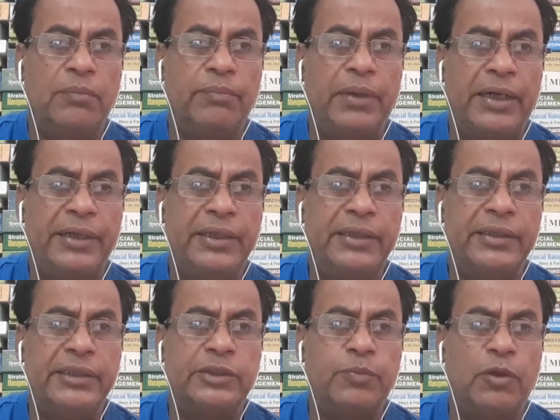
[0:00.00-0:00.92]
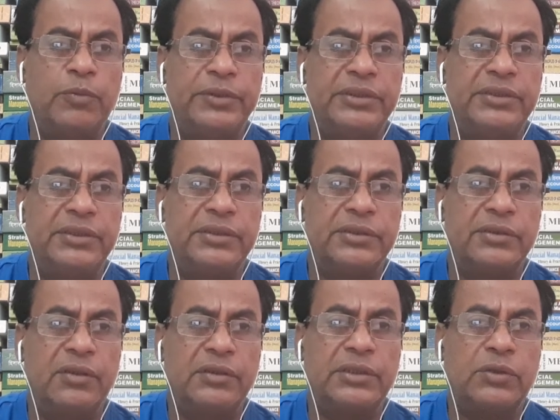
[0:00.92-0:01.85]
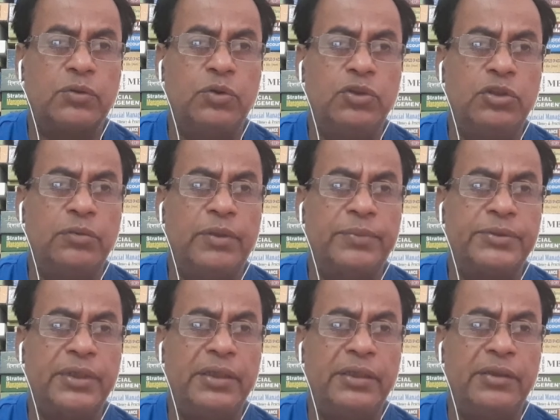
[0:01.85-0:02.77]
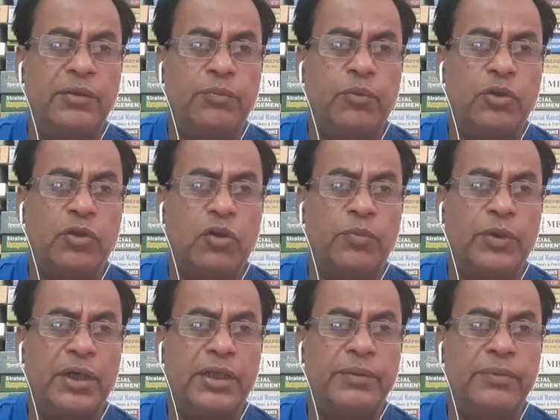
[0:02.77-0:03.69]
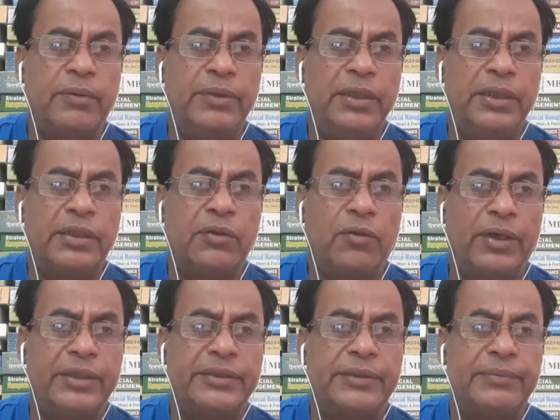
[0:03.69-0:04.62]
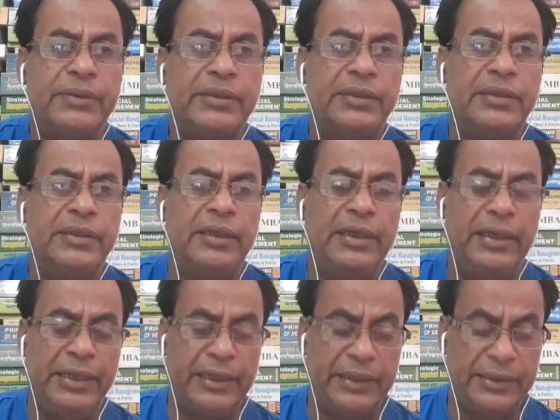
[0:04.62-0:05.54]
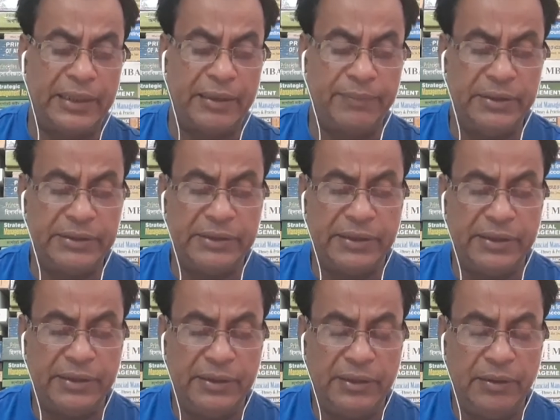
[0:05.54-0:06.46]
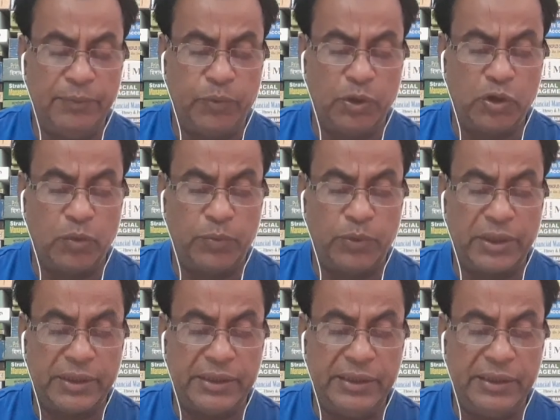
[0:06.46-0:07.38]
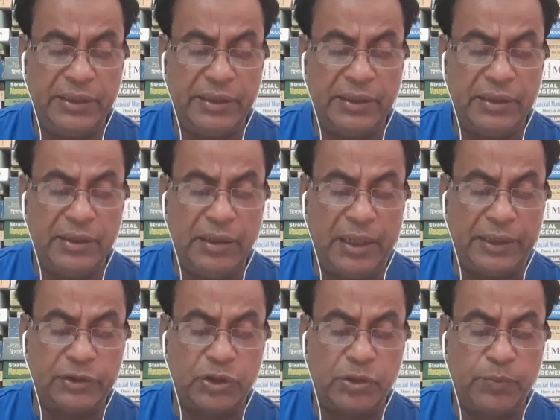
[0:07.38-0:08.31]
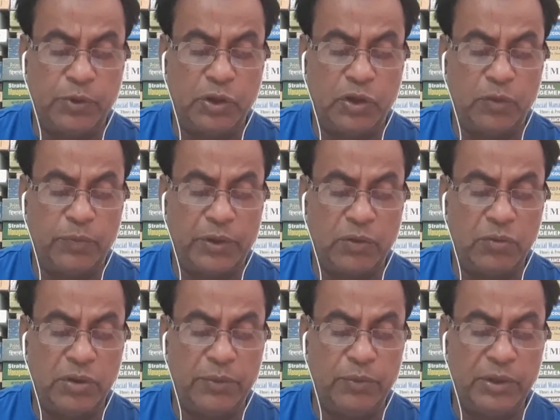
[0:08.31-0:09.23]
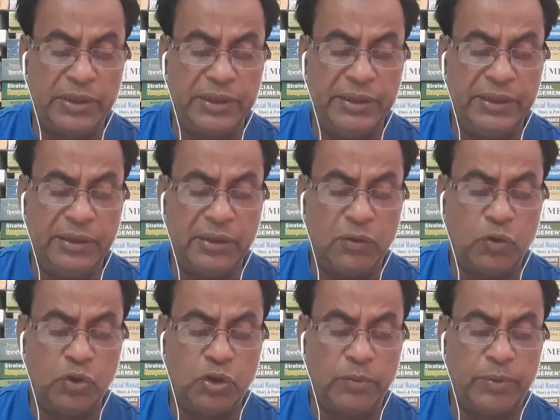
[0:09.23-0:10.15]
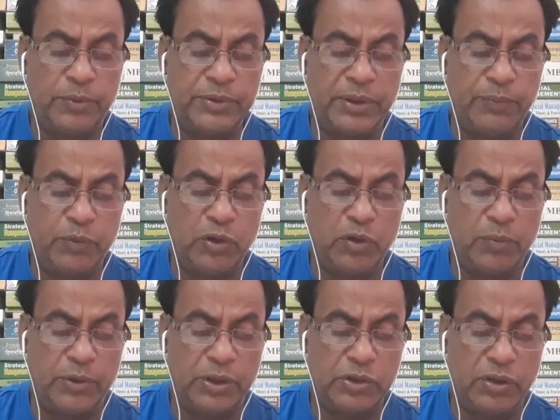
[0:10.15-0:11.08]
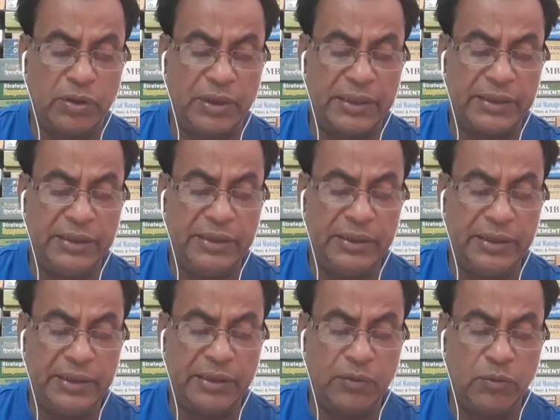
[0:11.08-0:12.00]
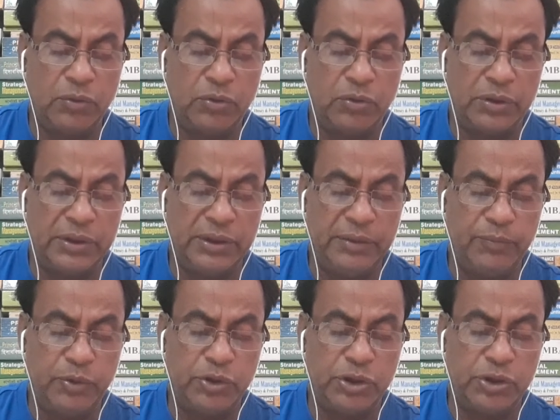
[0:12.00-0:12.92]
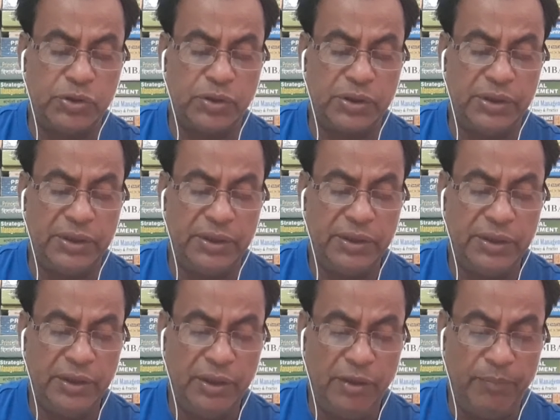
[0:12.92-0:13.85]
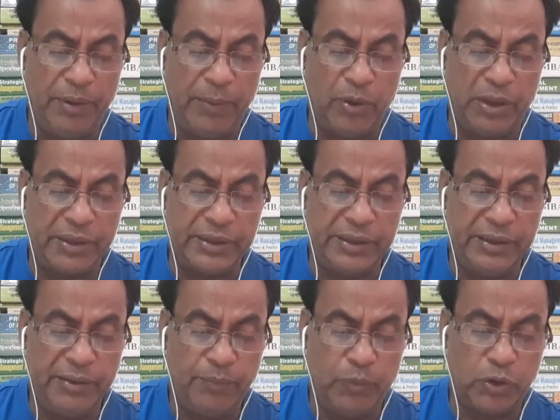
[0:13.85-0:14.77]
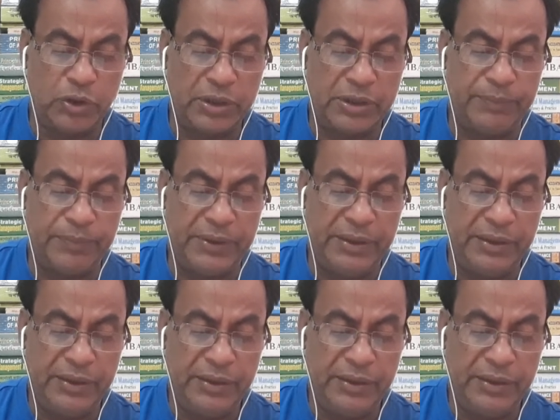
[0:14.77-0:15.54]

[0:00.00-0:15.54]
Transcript: প্ল্যানিং স্মল বিজনেস অর্থাৎ ক্ষুদ্র ব্যবসার পরিকল্পনা কিভাবে করা যাবে এখানে থাকবে যে পরিকল্পনা কি আদর্শ পরিকল্পনার গুণাবলী কী ক্ষুদ্র ব্যবসার পরিকল্পনার সংজ্ঞা কী এটা গুরুত্ব কী বৈশিষ্ট্য কী ব্যবহার কী পদক্ষেপ কী